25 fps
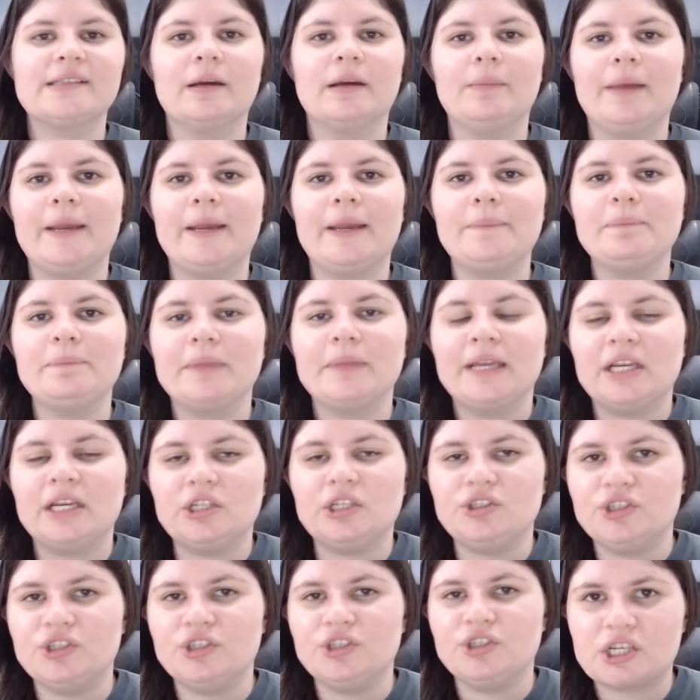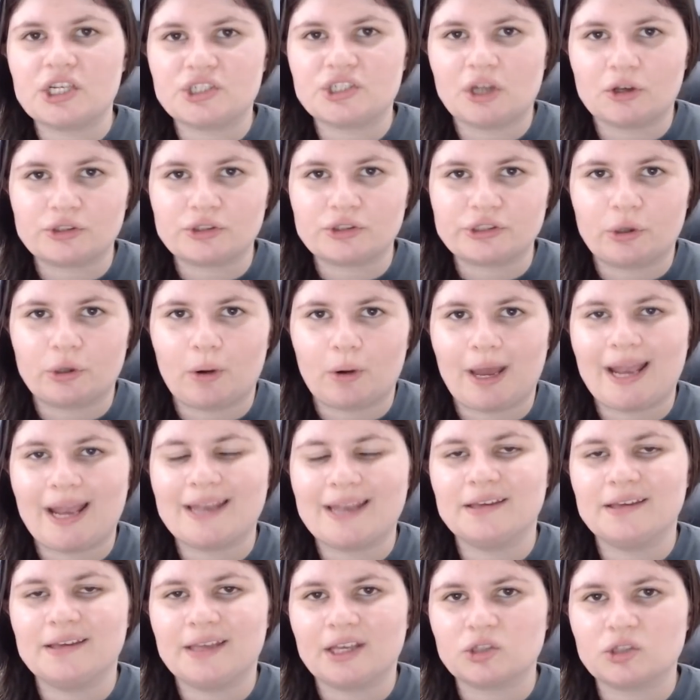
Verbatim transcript: também de deixar o seu like,